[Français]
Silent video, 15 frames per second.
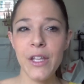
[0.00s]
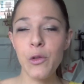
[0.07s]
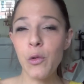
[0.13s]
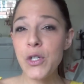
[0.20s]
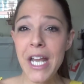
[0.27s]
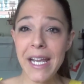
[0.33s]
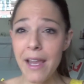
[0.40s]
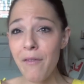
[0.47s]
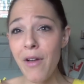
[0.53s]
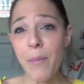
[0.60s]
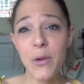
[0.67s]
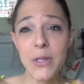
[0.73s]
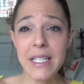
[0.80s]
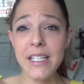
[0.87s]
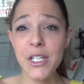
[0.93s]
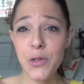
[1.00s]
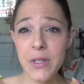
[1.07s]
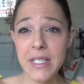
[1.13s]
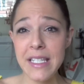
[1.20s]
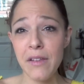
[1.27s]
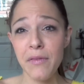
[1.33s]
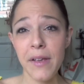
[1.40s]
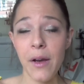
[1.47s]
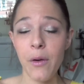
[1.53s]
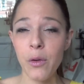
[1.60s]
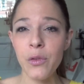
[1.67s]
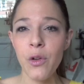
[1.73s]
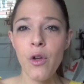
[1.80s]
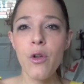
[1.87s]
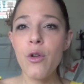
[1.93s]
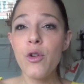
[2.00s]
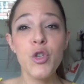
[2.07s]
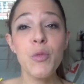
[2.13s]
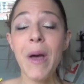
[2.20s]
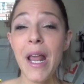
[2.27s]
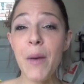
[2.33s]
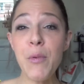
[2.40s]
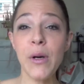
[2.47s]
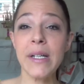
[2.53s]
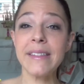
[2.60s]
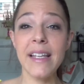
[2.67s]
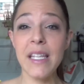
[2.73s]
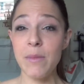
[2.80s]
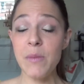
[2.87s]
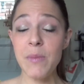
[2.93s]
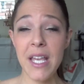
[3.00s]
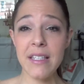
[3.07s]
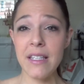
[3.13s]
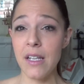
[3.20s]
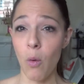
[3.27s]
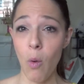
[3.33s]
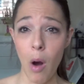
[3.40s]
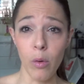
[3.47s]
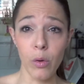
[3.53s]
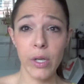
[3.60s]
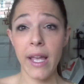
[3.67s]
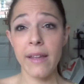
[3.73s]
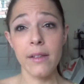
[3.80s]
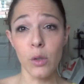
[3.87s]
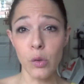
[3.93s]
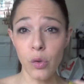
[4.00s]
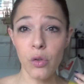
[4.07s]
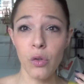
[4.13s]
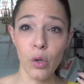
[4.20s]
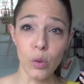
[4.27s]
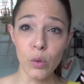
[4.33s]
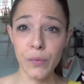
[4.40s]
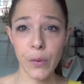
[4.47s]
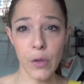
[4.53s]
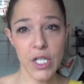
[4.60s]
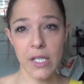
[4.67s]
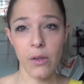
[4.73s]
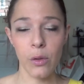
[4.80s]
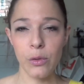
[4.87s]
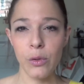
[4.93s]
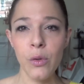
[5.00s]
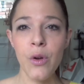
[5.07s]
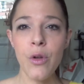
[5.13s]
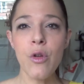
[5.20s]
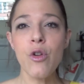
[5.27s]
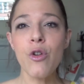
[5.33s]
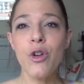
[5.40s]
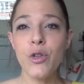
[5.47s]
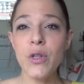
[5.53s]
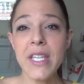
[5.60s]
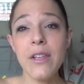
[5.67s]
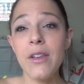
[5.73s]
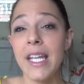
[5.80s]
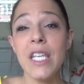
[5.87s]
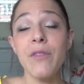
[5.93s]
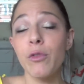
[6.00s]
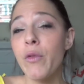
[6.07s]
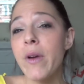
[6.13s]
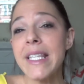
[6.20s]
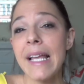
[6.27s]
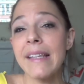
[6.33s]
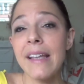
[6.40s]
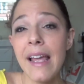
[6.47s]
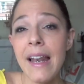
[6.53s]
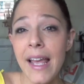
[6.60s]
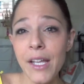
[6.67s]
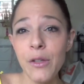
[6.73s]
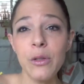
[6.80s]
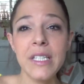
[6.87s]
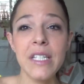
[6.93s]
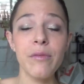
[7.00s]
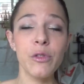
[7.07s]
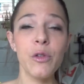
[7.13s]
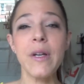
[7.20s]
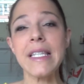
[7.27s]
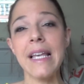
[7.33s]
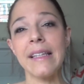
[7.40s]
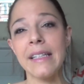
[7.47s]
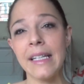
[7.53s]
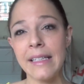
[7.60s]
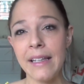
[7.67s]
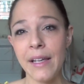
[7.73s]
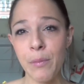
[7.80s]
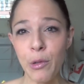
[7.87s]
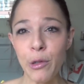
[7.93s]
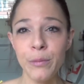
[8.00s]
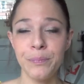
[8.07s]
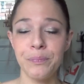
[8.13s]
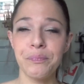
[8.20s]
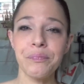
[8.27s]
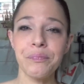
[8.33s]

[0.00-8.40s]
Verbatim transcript: Donc, chacun va penser des choses différentes. Je suis pas là pour étaler mes pièces et dire waouh, regardez le truc de ouf que j'ai dans le dos. Je sais qu'il y en a qui vont trouver ça très laid, d'autres qui vont trouver ça très très beau.